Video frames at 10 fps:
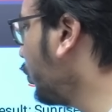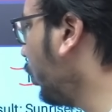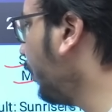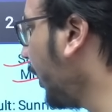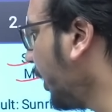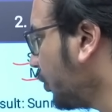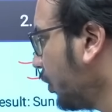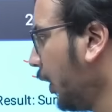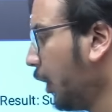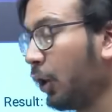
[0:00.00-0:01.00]
को पांच
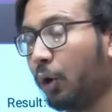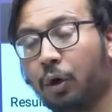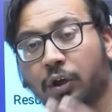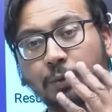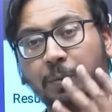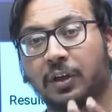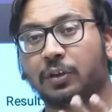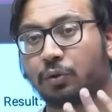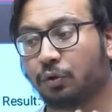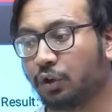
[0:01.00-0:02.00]
और
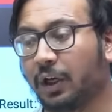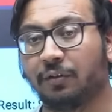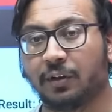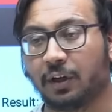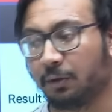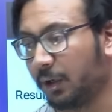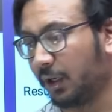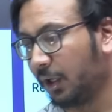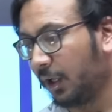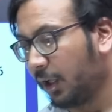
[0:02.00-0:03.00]
स्पिनर्स को चार विकेट मिले
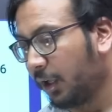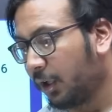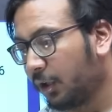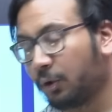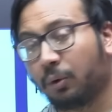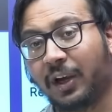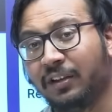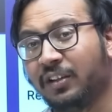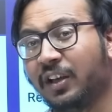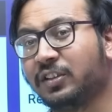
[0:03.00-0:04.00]
तो
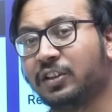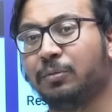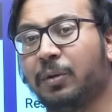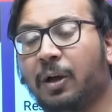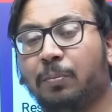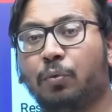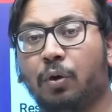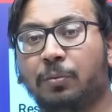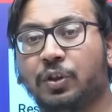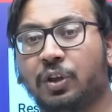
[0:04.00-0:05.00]
गैस ये चीज मैं आपको
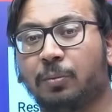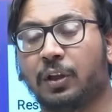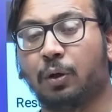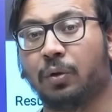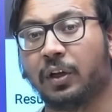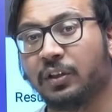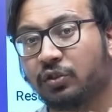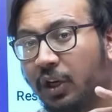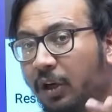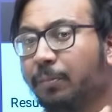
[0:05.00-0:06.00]
हमेशा बताऊंगा कि
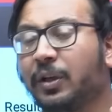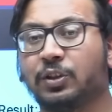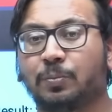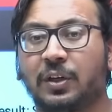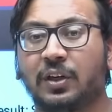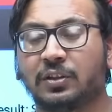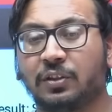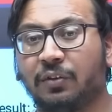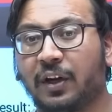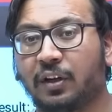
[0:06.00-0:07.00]
जहां पर स्पिनर्स
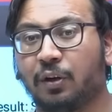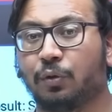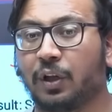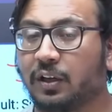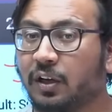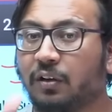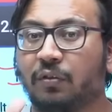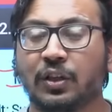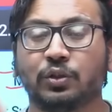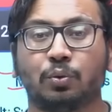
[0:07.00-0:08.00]
इफेक्टिव हो जाते हैं ना
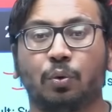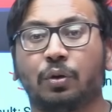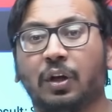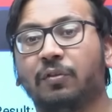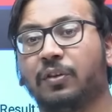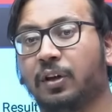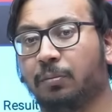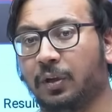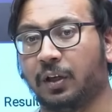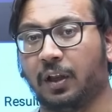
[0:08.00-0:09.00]
वहां स्कोर काफी
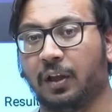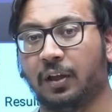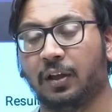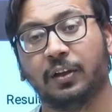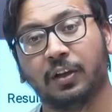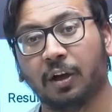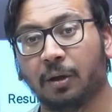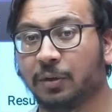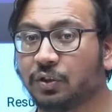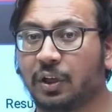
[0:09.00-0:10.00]
कम बनता है यह
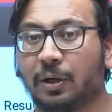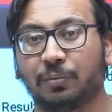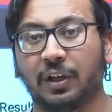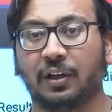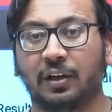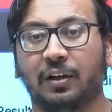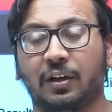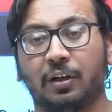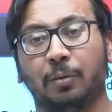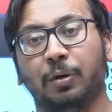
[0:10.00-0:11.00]
हमेशा आप देख लेना
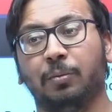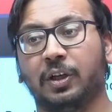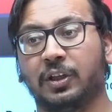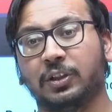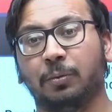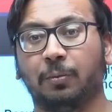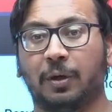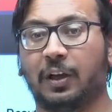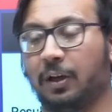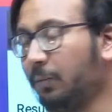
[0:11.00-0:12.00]
कभी भी किसी भी
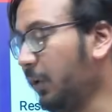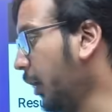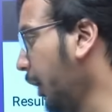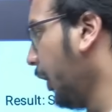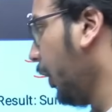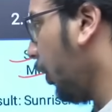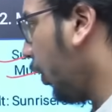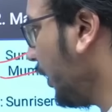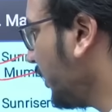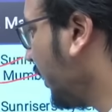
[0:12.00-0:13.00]
मैदान पे
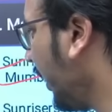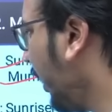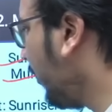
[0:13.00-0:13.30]
और इसके अलावा